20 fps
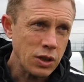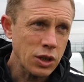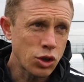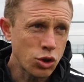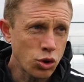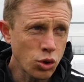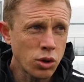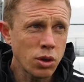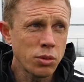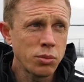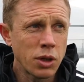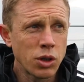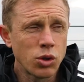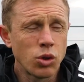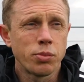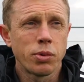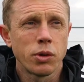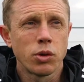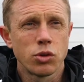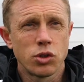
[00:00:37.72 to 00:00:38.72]
Что-то
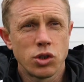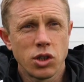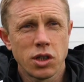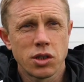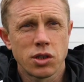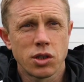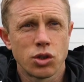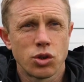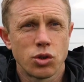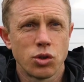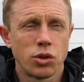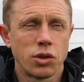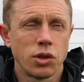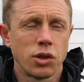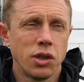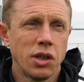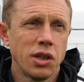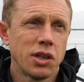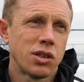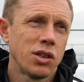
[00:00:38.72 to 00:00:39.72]
могло получаться, что-то
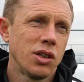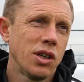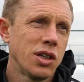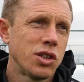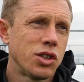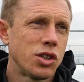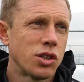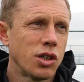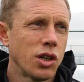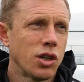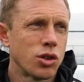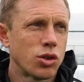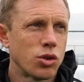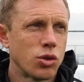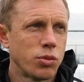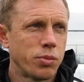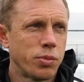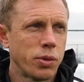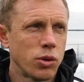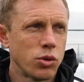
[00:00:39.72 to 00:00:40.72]
нет. Я считаю,
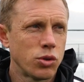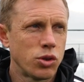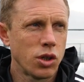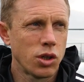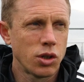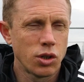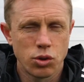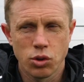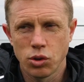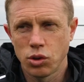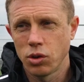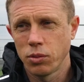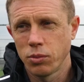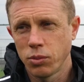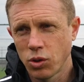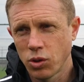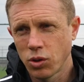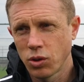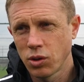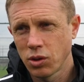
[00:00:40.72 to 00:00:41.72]
что получалось очень
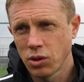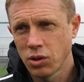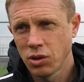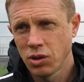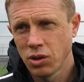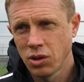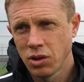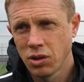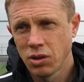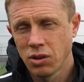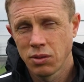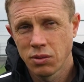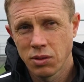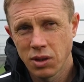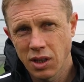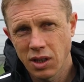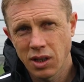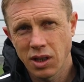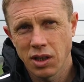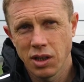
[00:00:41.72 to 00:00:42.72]
много.
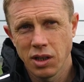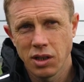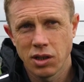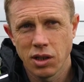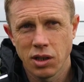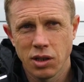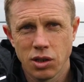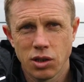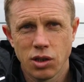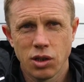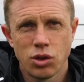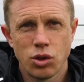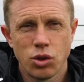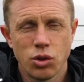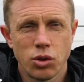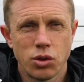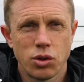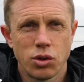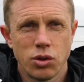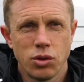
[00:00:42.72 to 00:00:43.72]
Те какие-то
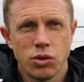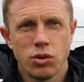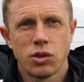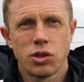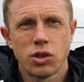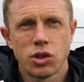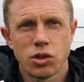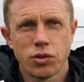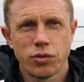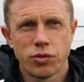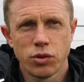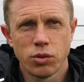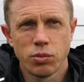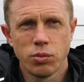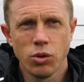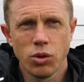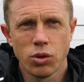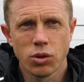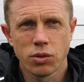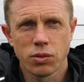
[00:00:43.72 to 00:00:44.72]
недочеты, ну это же
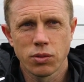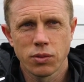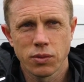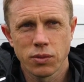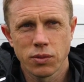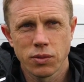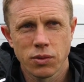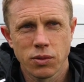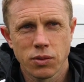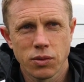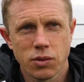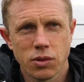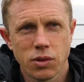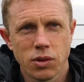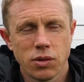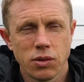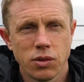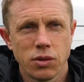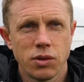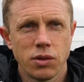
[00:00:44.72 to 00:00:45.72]
футбол.
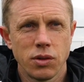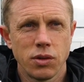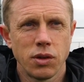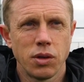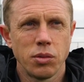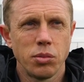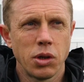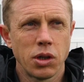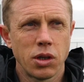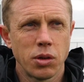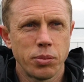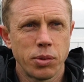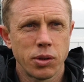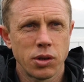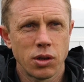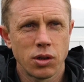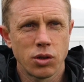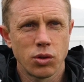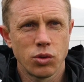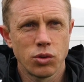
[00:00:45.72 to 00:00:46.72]
Э, ребята под
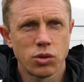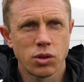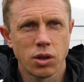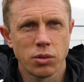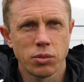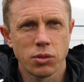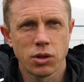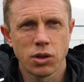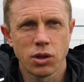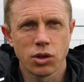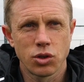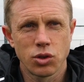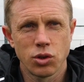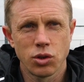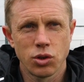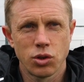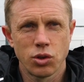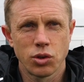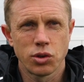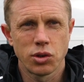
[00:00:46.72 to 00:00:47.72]
нагрузками, так что
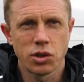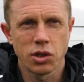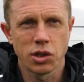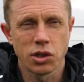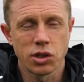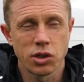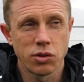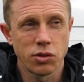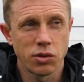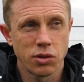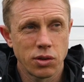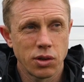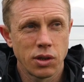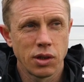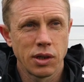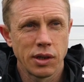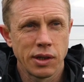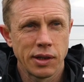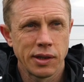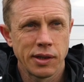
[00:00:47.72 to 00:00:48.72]
ничего страшного.
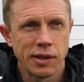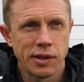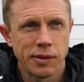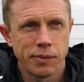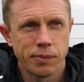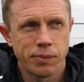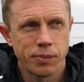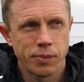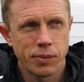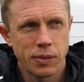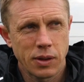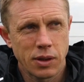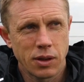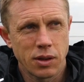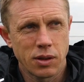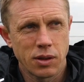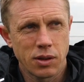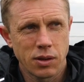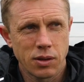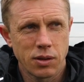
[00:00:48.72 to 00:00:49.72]

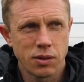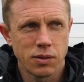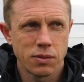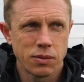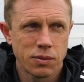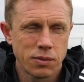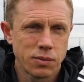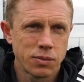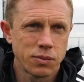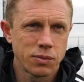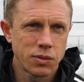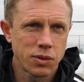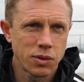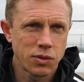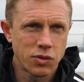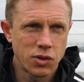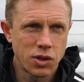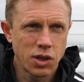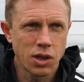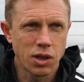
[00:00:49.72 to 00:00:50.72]
Э,
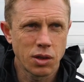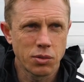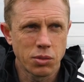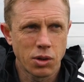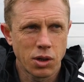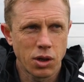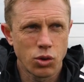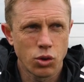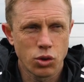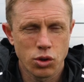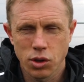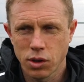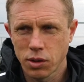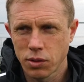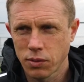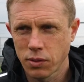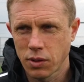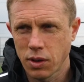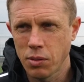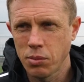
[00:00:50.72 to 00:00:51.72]
в целом
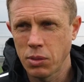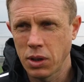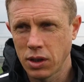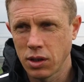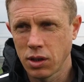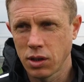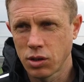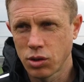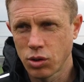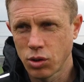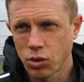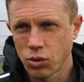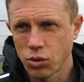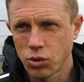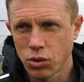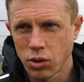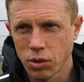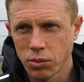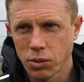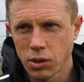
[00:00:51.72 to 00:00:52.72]
хорошая командная
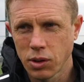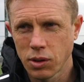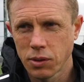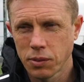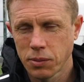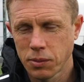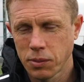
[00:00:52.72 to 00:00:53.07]
структура была.